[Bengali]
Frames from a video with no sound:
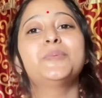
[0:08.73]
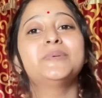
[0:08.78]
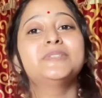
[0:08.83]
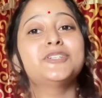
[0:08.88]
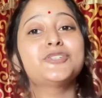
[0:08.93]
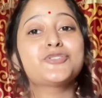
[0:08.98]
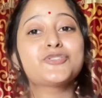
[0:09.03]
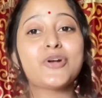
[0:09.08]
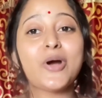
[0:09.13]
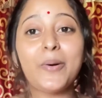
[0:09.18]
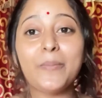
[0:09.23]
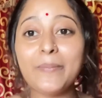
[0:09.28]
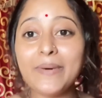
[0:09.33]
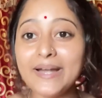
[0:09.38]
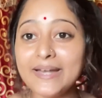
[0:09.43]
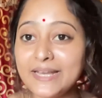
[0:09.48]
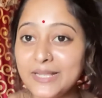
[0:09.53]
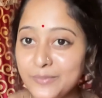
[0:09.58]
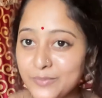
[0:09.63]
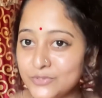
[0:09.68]
আমাদের
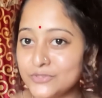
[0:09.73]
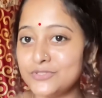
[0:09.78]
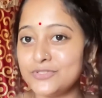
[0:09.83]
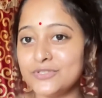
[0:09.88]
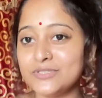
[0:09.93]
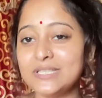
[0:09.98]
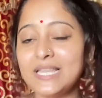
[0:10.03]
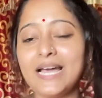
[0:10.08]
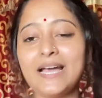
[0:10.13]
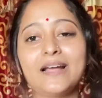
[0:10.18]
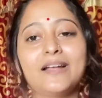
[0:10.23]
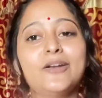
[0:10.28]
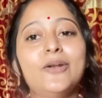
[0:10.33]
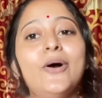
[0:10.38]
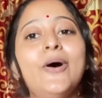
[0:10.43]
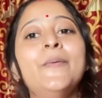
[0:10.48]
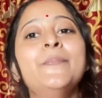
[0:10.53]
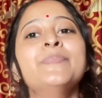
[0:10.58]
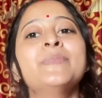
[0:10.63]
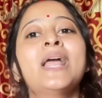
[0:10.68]
সববার নিমন্ত্রণ
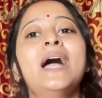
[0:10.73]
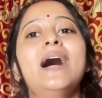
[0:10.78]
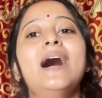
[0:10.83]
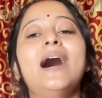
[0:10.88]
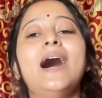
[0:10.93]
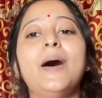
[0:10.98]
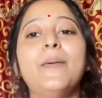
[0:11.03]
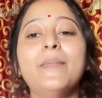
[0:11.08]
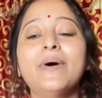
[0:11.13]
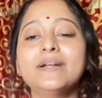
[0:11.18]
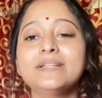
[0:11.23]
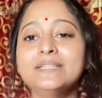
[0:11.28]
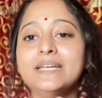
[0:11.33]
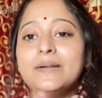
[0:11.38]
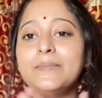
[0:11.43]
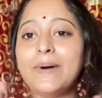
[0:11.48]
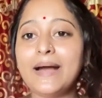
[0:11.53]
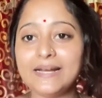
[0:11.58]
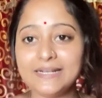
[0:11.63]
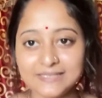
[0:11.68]
থাকলো
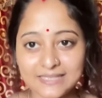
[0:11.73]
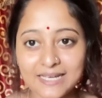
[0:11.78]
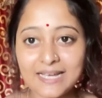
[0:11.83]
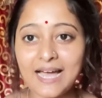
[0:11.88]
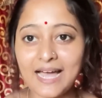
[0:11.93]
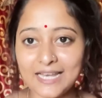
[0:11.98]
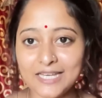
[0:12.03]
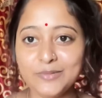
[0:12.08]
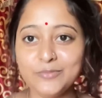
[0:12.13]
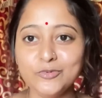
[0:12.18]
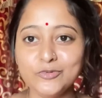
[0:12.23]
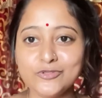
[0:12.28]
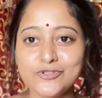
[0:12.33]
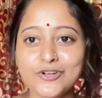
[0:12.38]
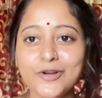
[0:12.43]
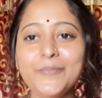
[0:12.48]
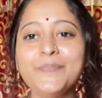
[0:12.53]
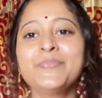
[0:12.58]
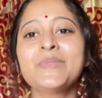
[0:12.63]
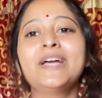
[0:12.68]
আমাদের বাড়িতে কালী
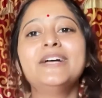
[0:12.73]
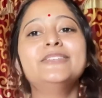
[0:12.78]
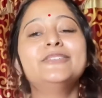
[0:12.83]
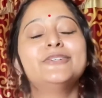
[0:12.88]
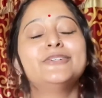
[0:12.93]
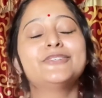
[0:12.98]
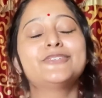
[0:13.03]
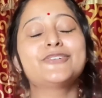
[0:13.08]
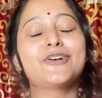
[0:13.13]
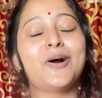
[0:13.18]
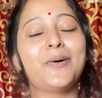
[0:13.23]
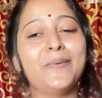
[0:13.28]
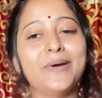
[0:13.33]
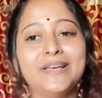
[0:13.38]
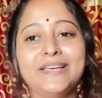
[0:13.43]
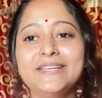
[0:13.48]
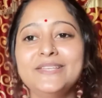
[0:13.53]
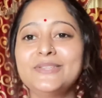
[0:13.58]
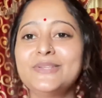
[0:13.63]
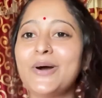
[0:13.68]
পুজো তো সবাই
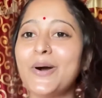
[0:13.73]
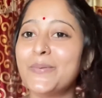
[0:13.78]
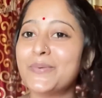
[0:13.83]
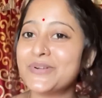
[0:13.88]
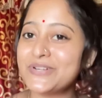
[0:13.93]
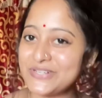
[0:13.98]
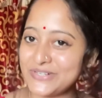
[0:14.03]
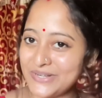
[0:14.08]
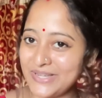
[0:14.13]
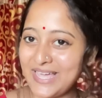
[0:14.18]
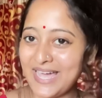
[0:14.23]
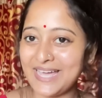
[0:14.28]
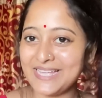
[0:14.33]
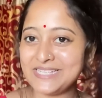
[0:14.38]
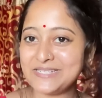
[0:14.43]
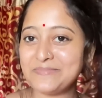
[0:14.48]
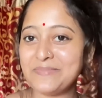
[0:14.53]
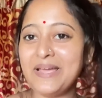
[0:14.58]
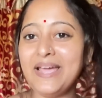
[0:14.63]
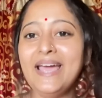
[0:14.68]
কিন্তু অবশ্যই
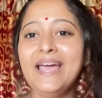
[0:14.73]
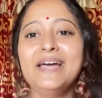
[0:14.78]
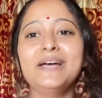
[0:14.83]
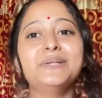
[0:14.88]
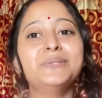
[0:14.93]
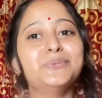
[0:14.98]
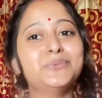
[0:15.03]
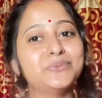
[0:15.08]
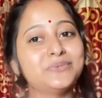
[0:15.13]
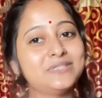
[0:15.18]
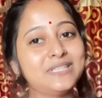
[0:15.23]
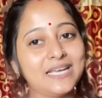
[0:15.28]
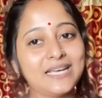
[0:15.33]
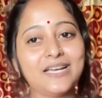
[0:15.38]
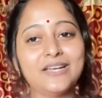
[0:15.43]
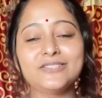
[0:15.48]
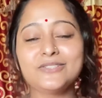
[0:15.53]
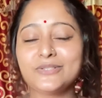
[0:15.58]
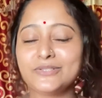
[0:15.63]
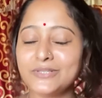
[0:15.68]
আসবে দূর
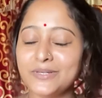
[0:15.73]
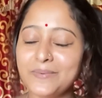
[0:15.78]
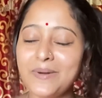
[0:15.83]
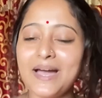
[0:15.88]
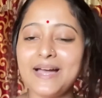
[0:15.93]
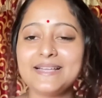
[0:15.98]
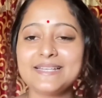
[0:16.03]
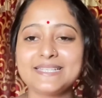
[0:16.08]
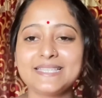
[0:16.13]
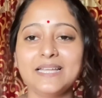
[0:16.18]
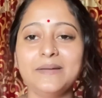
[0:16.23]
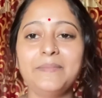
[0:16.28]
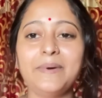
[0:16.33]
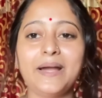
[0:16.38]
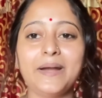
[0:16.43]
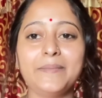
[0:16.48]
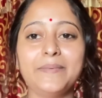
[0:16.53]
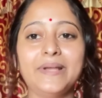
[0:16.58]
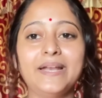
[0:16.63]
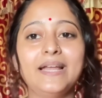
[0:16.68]
থেকে যদিও বা আসতে
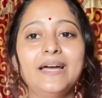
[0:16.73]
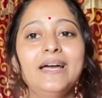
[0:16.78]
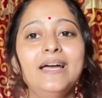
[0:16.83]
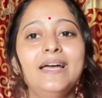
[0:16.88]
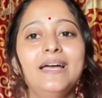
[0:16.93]
পারবে না